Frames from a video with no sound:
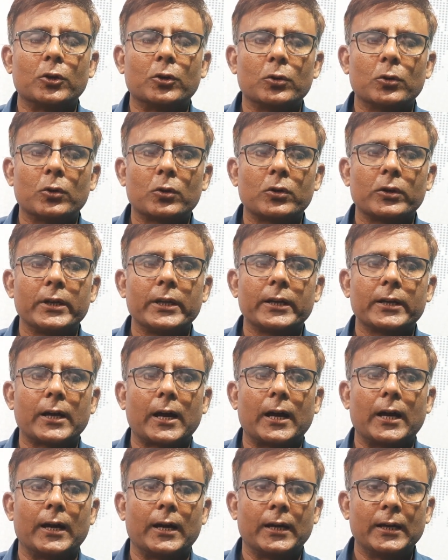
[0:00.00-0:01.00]
रोकने
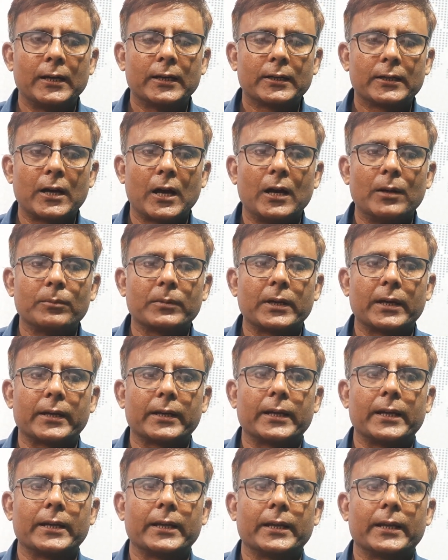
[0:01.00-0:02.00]
का काम
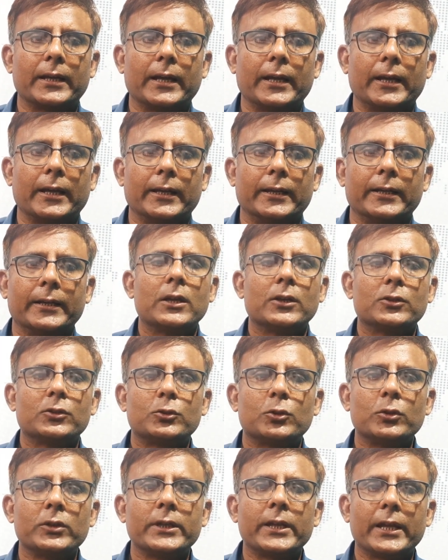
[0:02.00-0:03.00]
कर रहे हैं
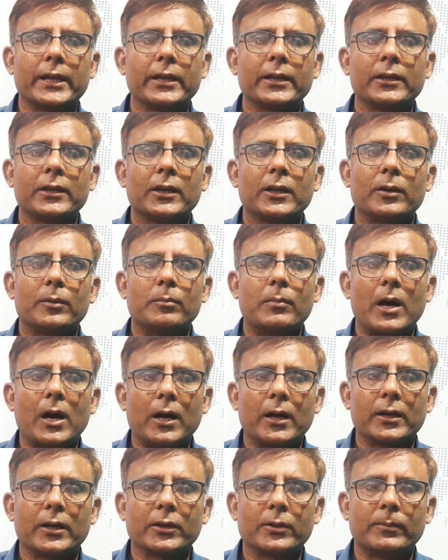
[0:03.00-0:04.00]
सुनिए
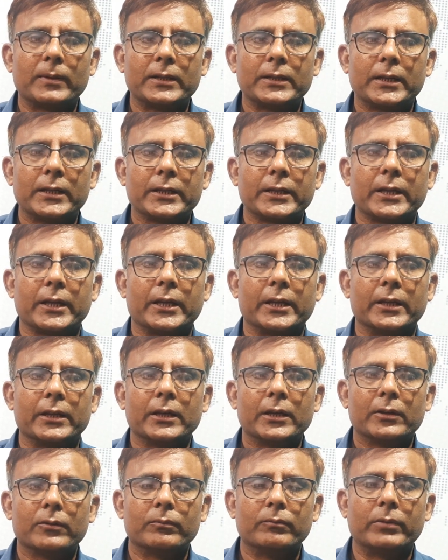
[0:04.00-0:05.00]
महागठबंधन के
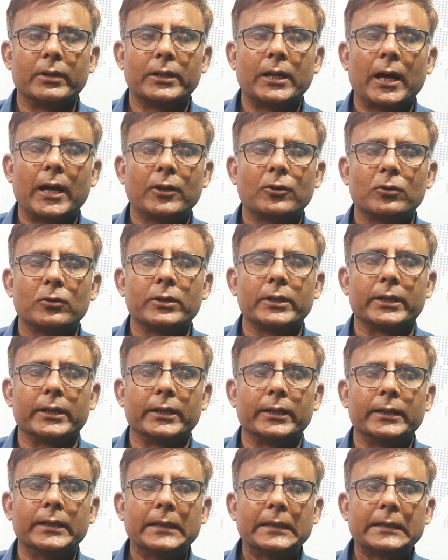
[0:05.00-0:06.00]
विधायकों ने
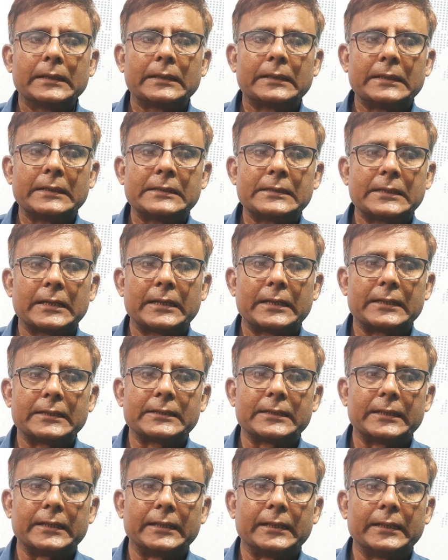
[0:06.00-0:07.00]
किस तरह
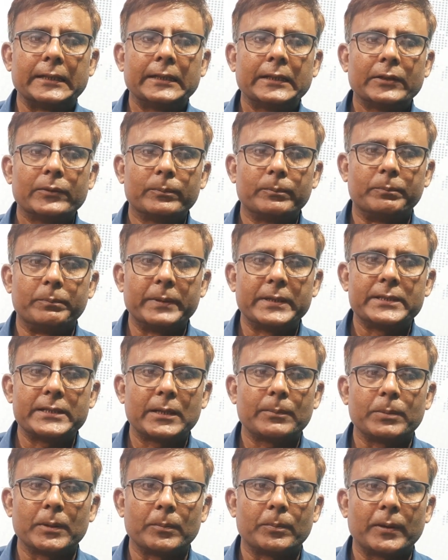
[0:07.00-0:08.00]
से
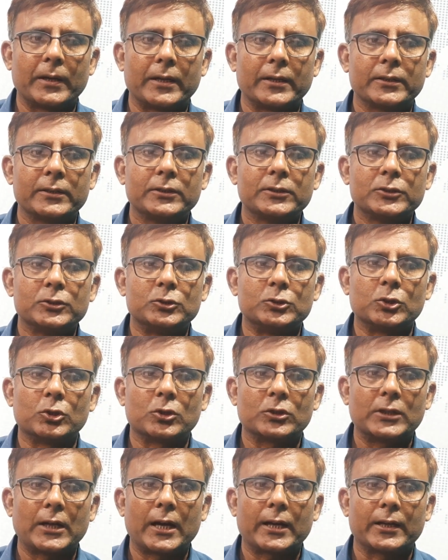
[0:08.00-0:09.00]
बीजेपी पर
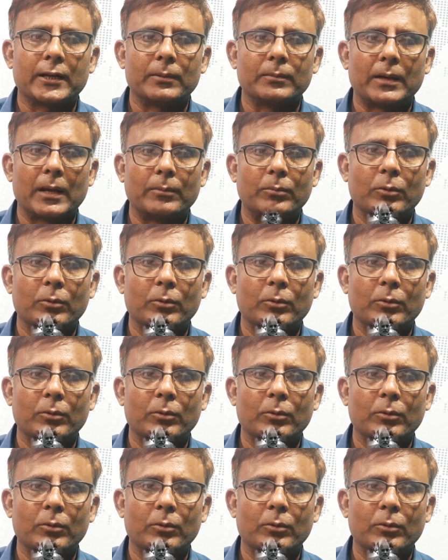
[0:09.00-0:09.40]
जोरदार हमला